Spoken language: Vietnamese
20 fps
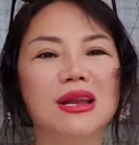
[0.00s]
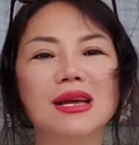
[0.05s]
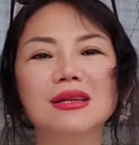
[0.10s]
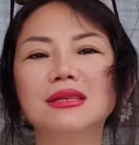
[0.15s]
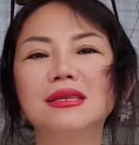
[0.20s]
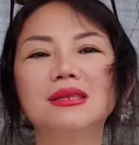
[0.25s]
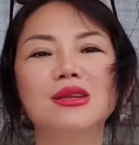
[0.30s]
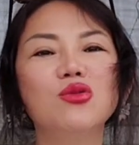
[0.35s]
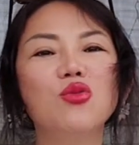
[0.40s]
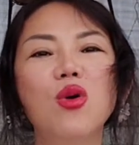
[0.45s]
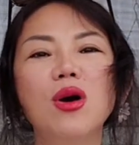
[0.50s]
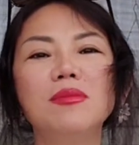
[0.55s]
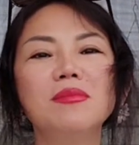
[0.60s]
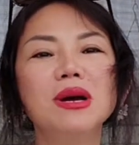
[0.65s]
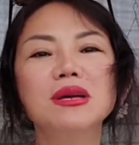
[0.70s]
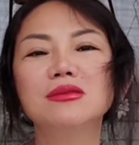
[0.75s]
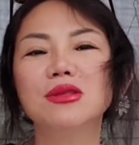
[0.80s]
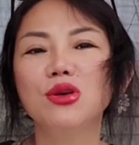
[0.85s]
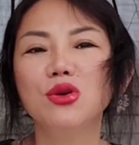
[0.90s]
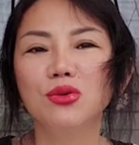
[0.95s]
lát CC quên
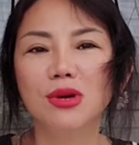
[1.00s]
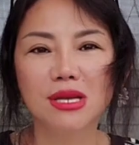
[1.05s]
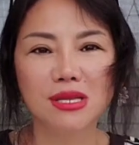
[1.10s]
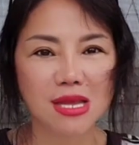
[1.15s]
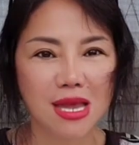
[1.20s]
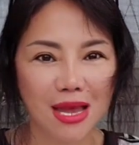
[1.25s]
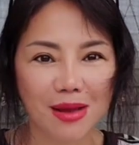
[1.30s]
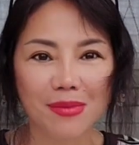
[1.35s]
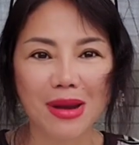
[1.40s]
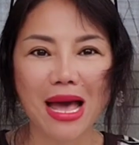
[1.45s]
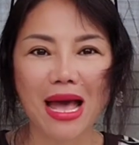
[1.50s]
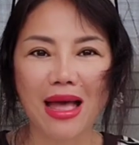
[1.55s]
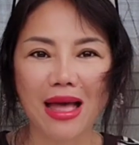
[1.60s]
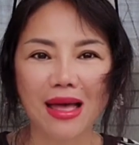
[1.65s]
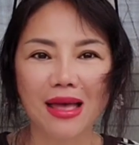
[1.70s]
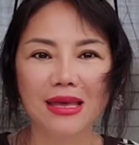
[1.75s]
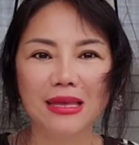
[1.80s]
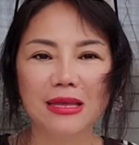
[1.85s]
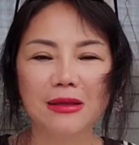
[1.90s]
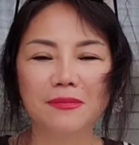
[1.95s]
mất tiêu các chị em là
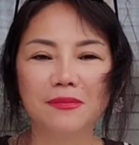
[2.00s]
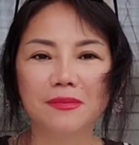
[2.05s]
ai